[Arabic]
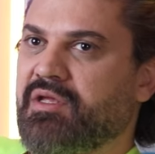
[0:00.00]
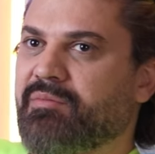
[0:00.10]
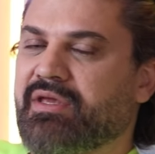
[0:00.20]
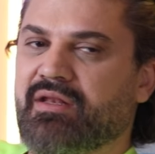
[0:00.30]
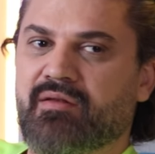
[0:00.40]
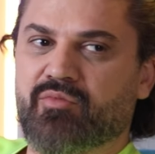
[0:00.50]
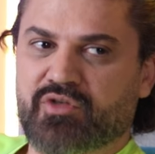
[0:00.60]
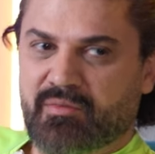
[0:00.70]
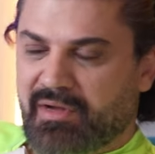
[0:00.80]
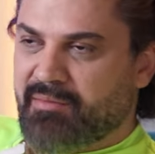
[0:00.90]
يمكن
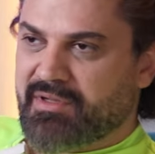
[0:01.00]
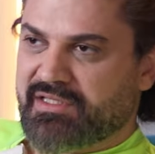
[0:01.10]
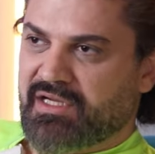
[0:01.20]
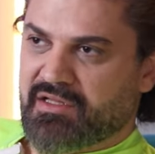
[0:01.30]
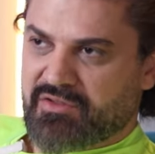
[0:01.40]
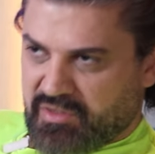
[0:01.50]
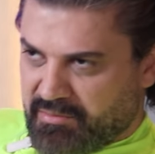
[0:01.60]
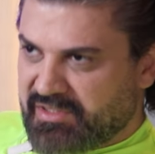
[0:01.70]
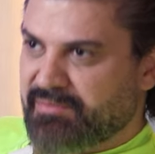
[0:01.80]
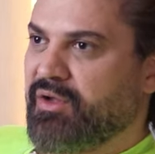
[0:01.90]
مطرب احمد سعد عم
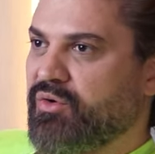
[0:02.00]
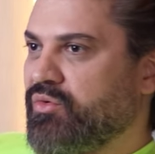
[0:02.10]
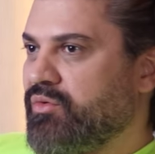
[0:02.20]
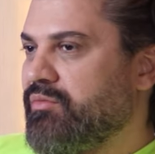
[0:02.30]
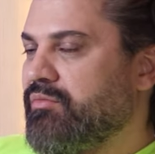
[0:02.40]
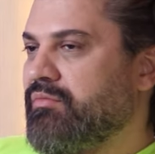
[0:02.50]
بسمع له